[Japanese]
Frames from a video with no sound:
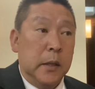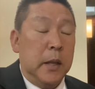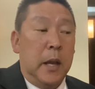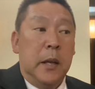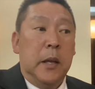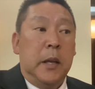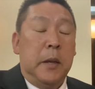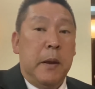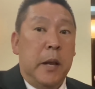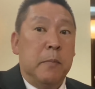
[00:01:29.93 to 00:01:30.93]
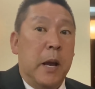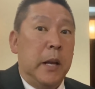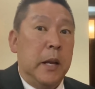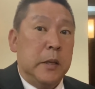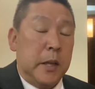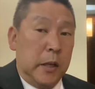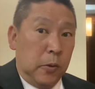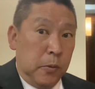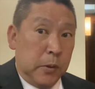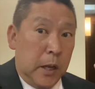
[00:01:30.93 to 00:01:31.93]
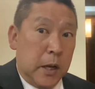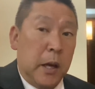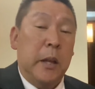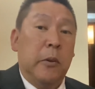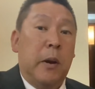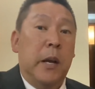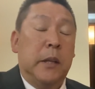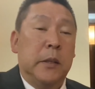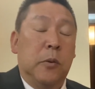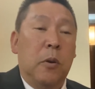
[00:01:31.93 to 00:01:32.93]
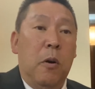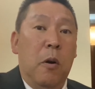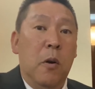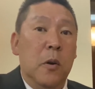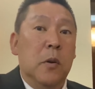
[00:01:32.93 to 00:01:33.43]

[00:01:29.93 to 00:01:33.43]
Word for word: で、いわゆるまあ NHK 党の田中健と書いた人と、